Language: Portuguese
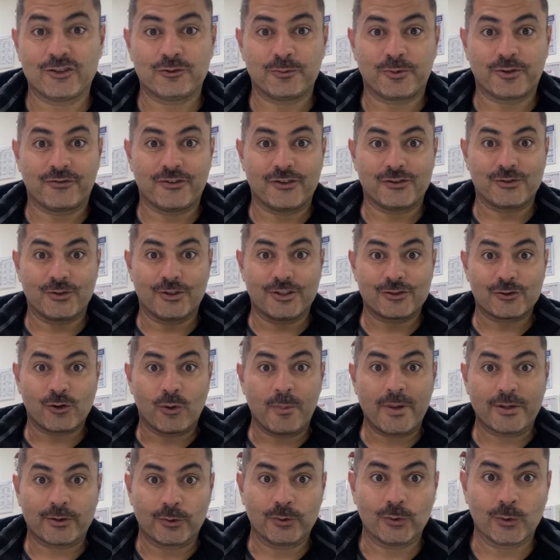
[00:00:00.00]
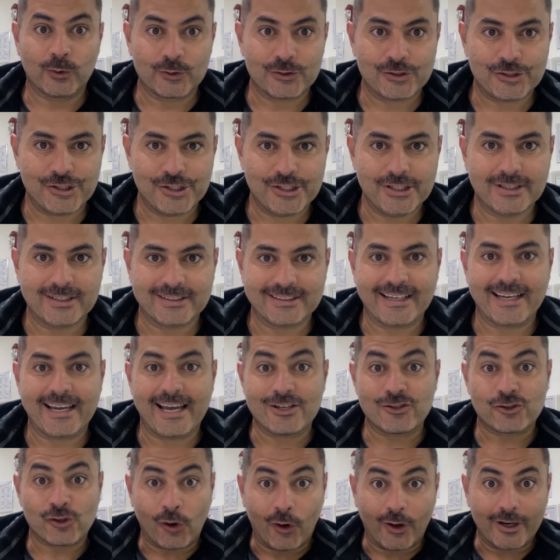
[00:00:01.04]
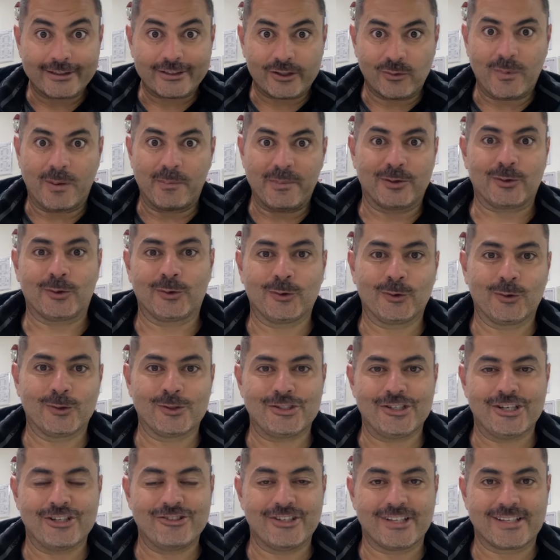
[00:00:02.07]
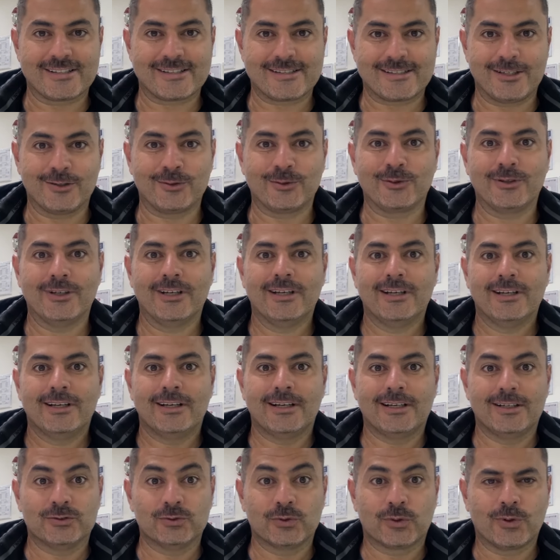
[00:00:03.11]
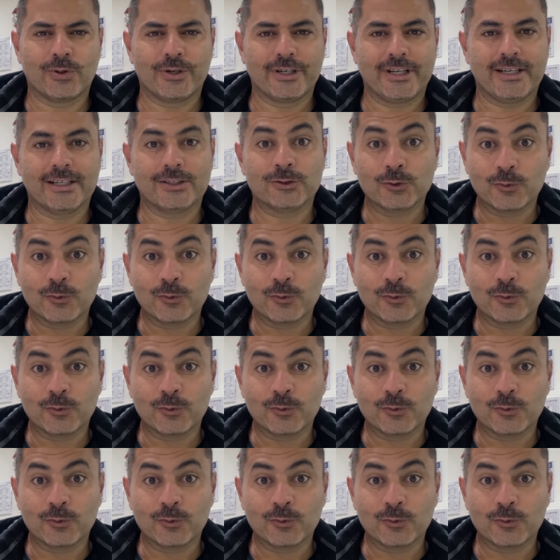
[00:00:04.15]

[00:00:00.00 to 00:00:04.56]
professores com metodologia, né? A escola tem uma metodologia de ensino ah, do coreano